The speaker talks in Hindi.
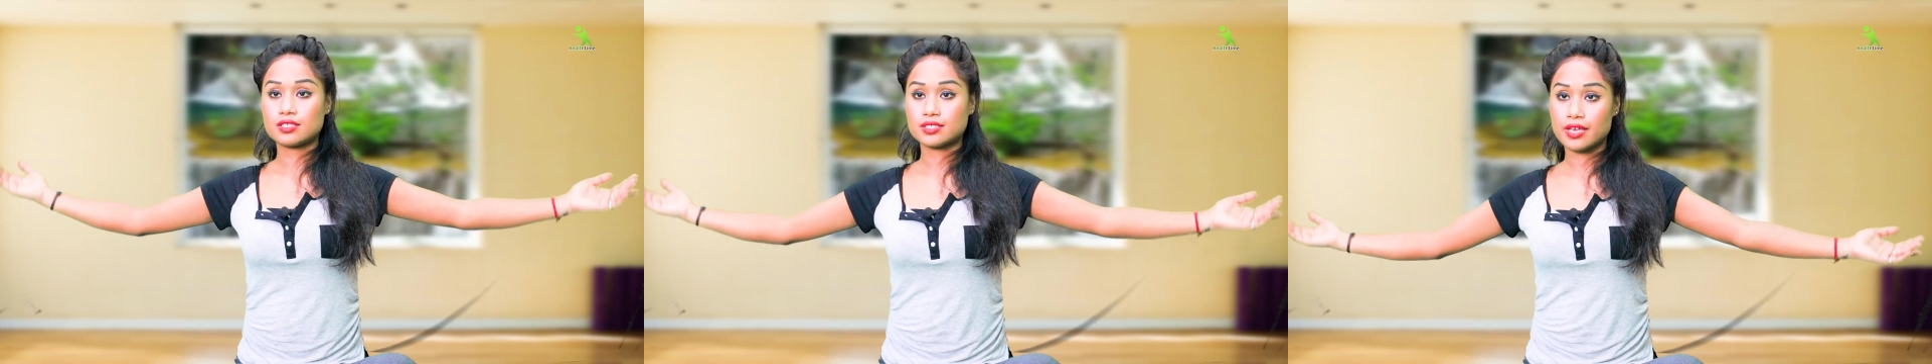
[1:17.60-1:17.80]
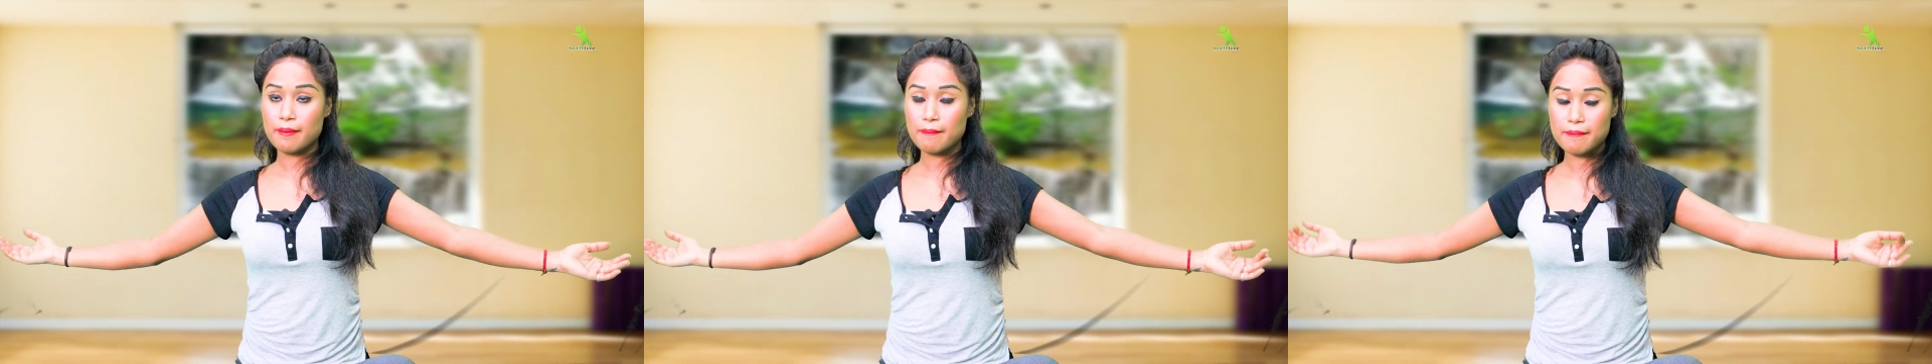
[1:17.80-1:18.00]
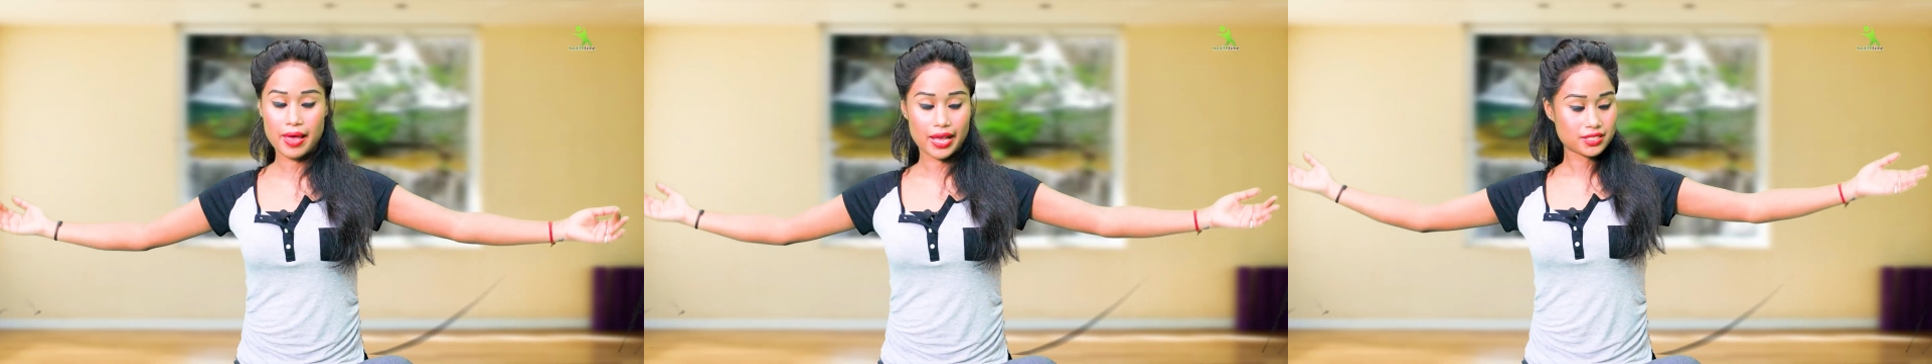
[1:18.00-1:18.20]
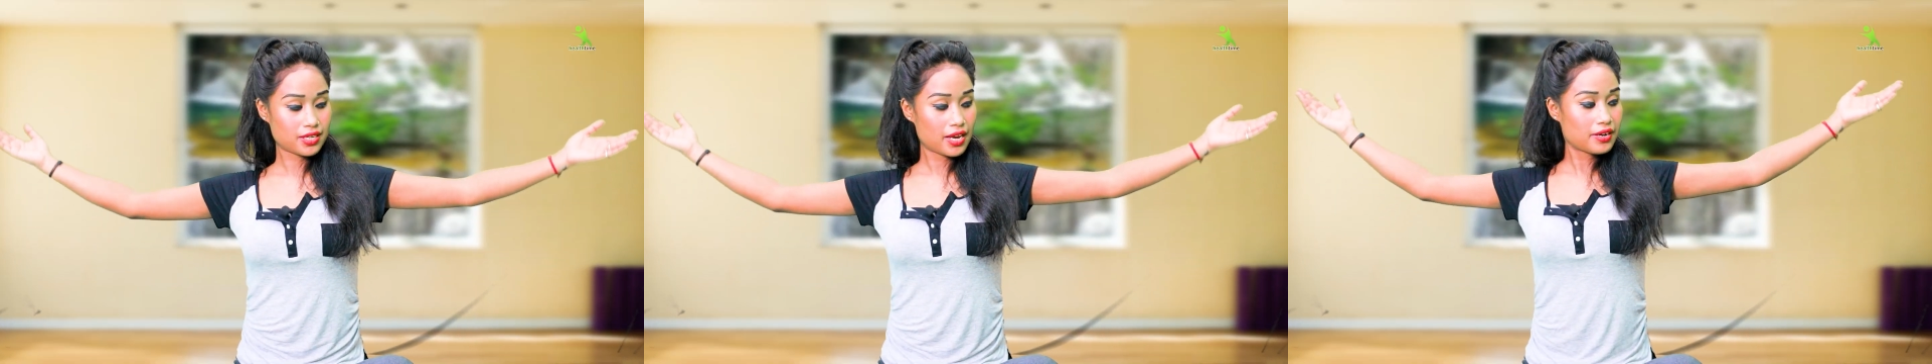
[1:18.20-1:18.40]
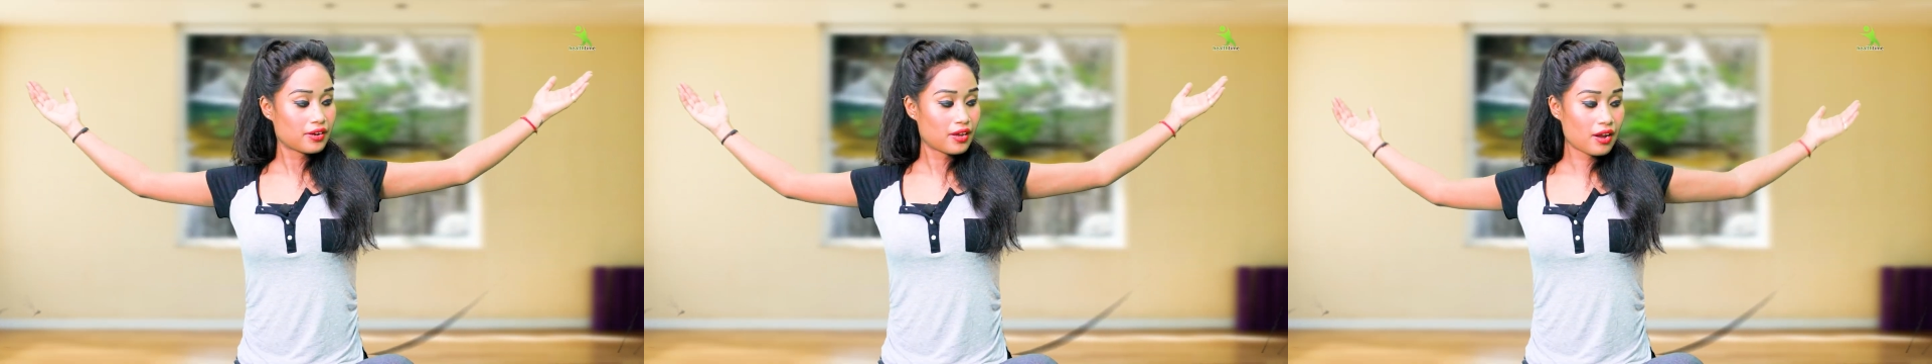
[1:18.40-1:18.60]
सेम बैक
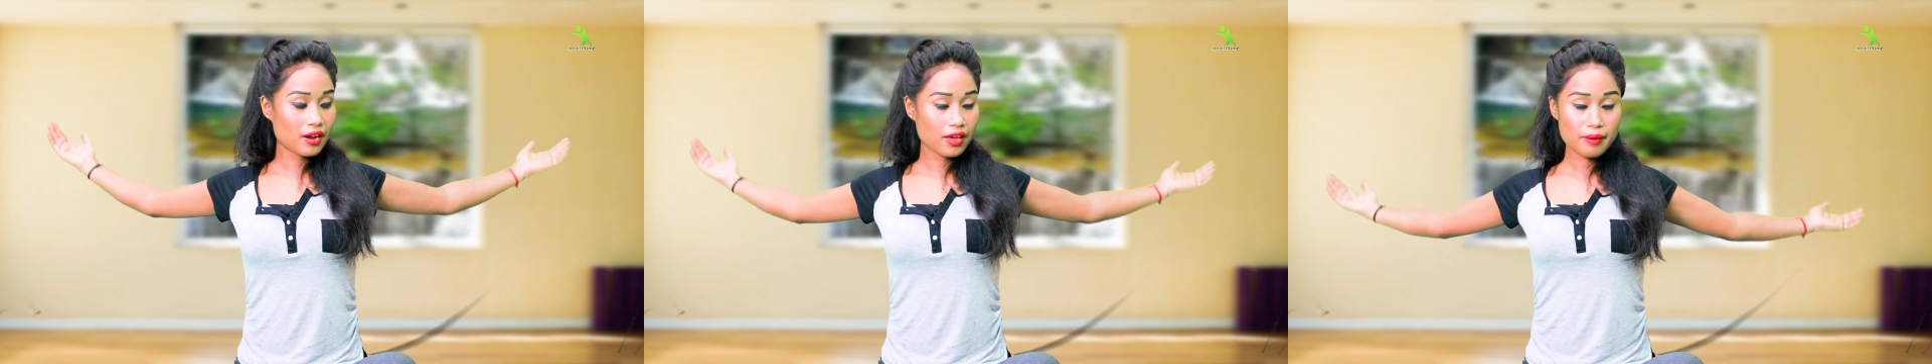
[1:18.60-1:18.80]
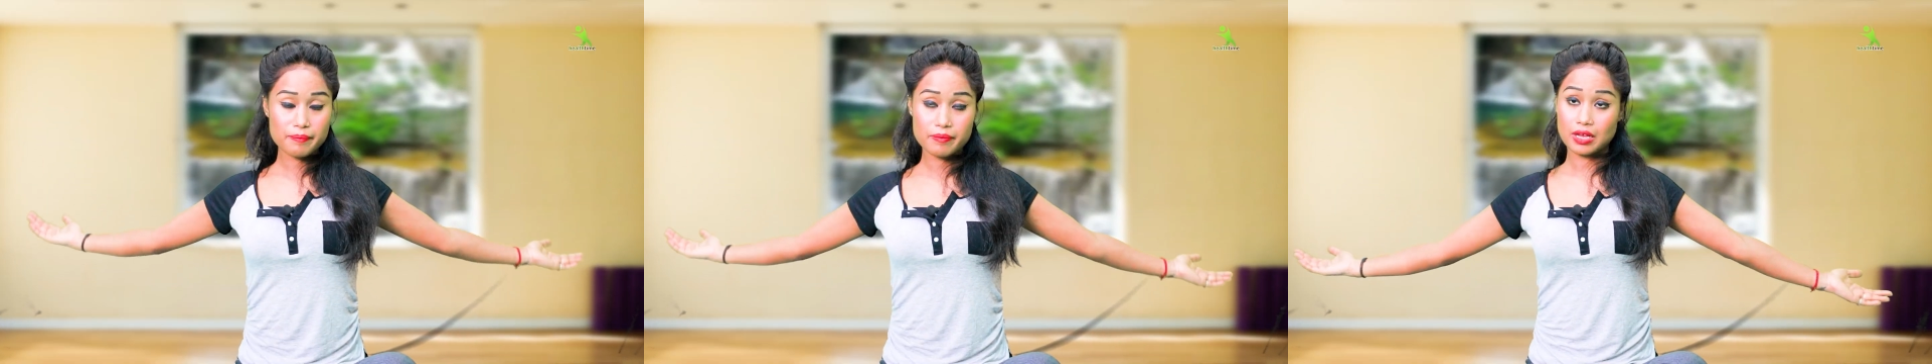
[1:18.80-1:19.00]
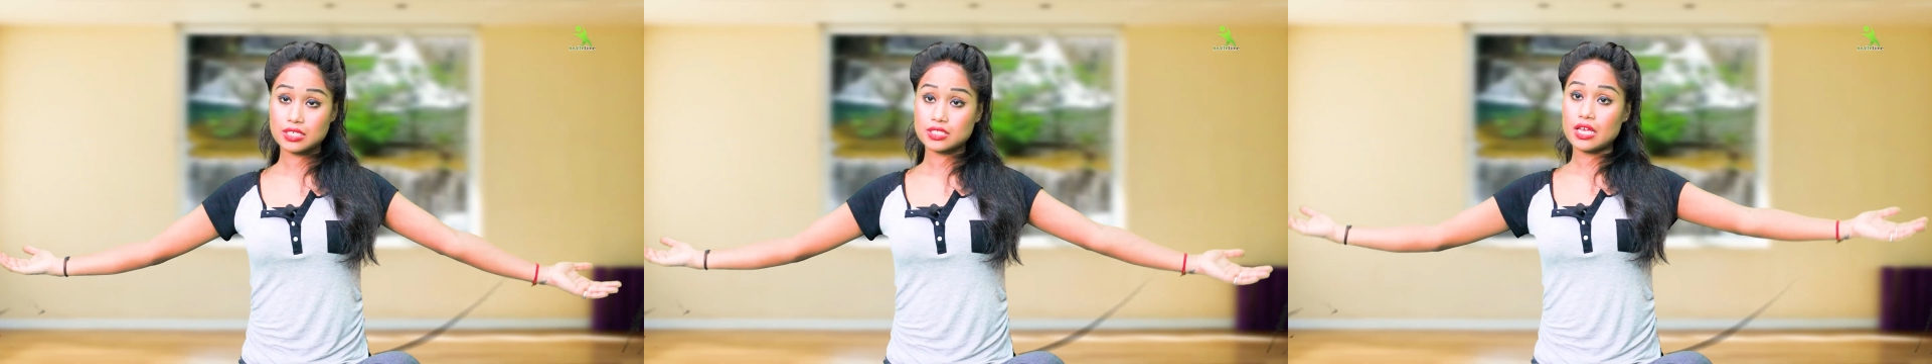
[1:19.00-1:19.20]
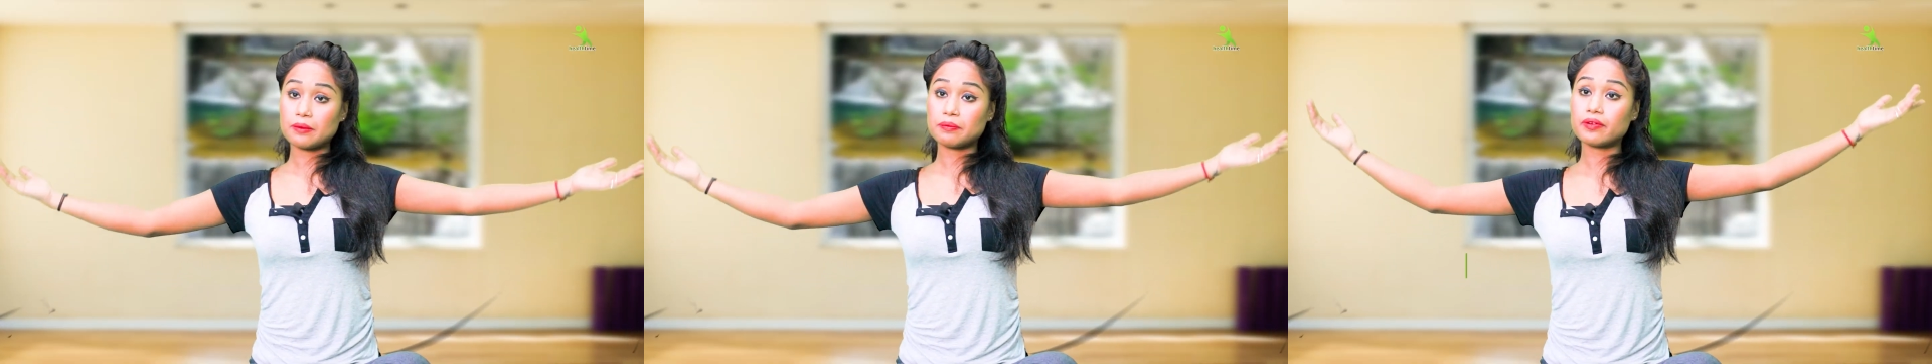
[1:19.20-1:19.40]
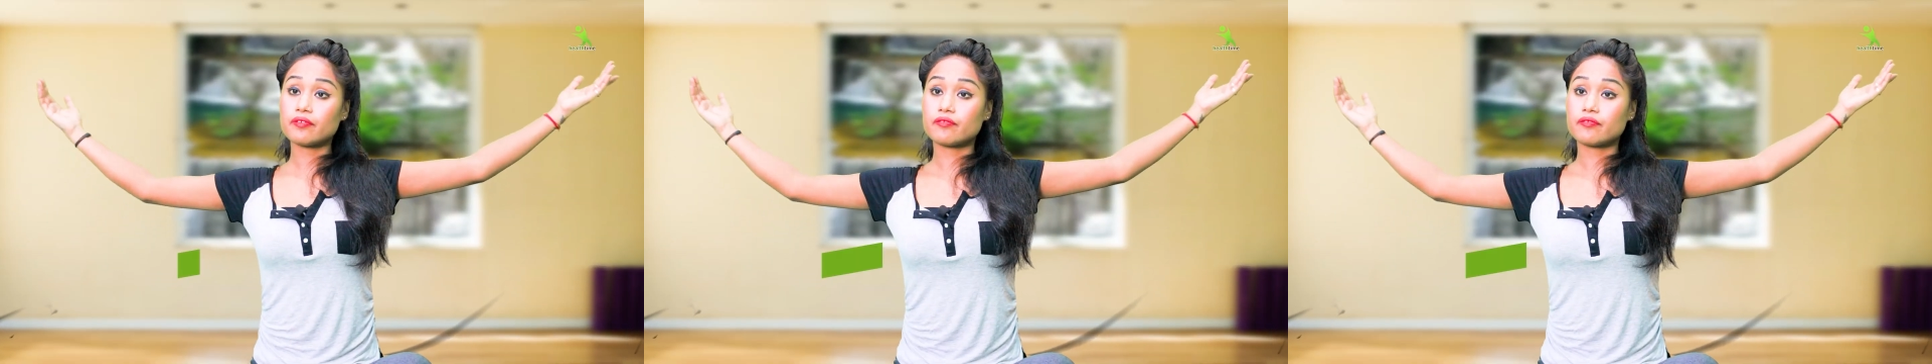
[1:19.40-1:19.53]
साइड करना है बैक साइड भी